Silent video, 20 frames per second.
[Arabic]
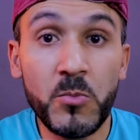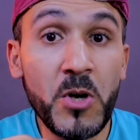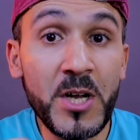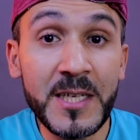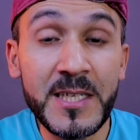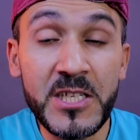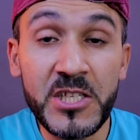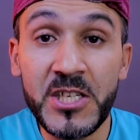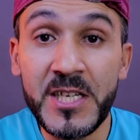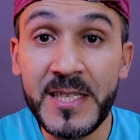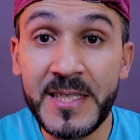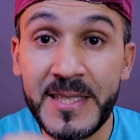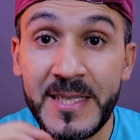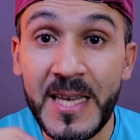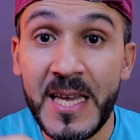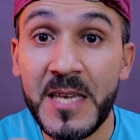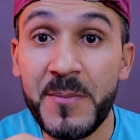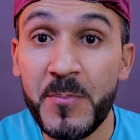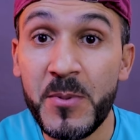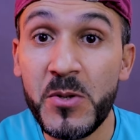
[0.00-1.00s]
معالجات
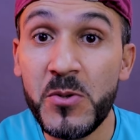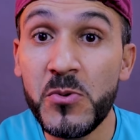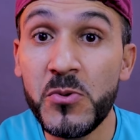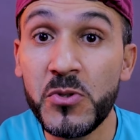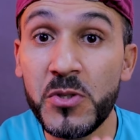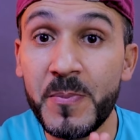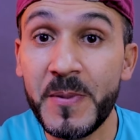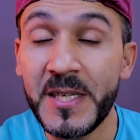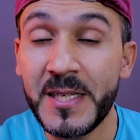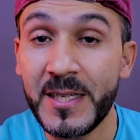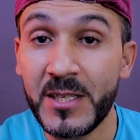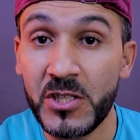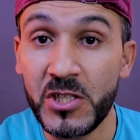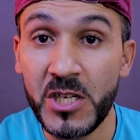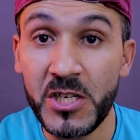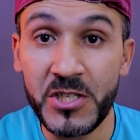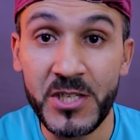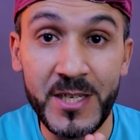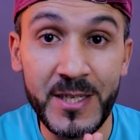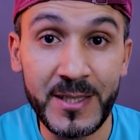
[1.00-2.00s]
اي بي يوز
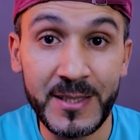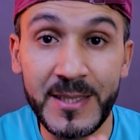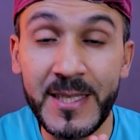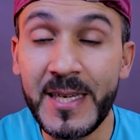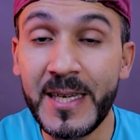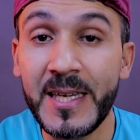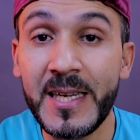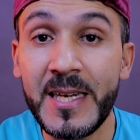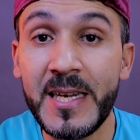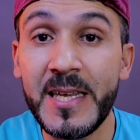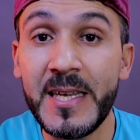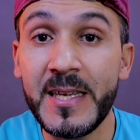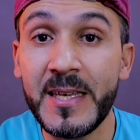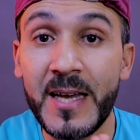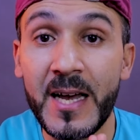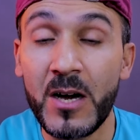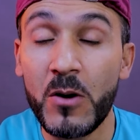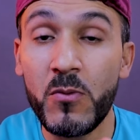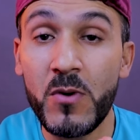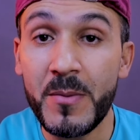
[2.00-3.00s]
بكرشاشه
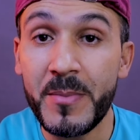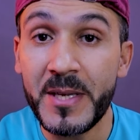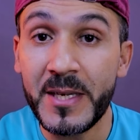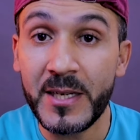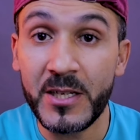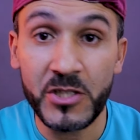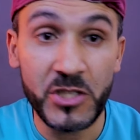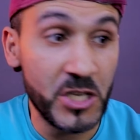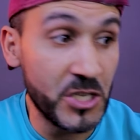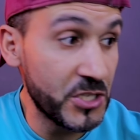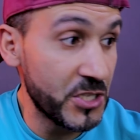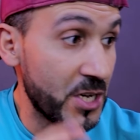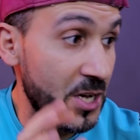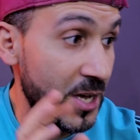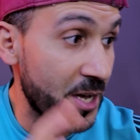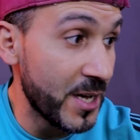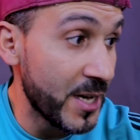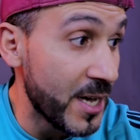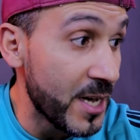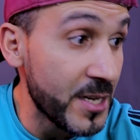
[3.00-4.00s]
داخلي اقوى من
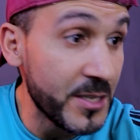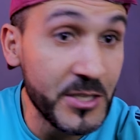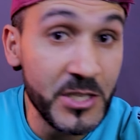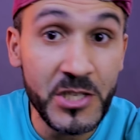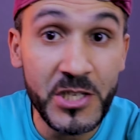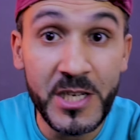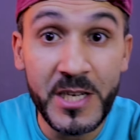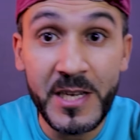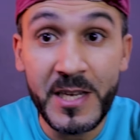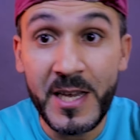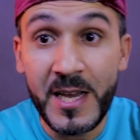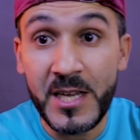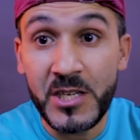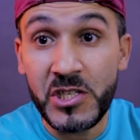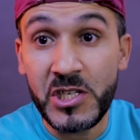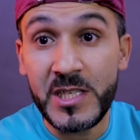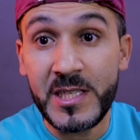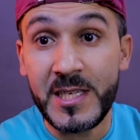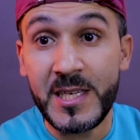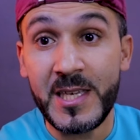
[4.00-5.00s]
كرشاشه خارجي
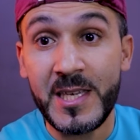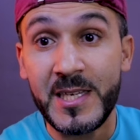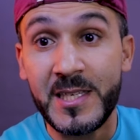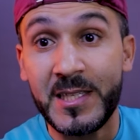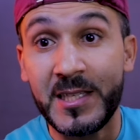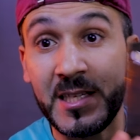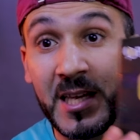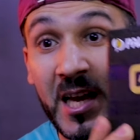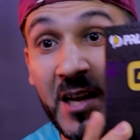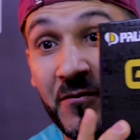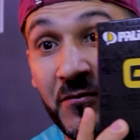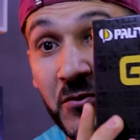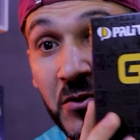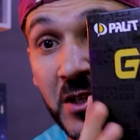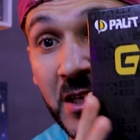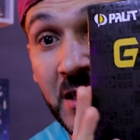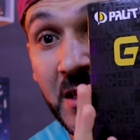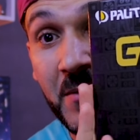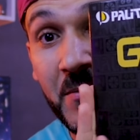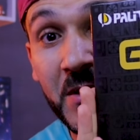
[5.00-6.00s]
الجي تي اكس
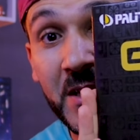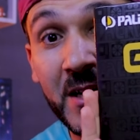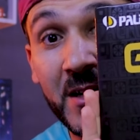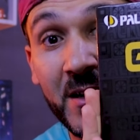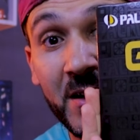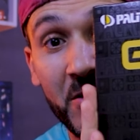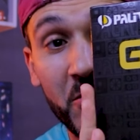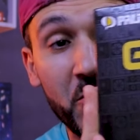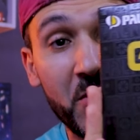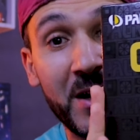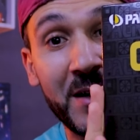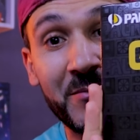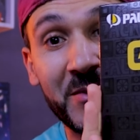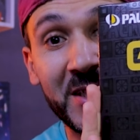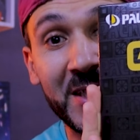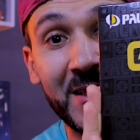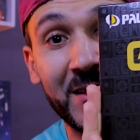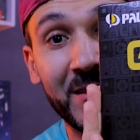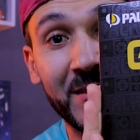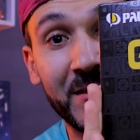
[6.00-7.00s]

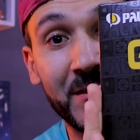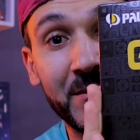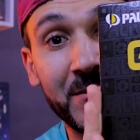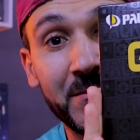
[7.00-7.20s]
1650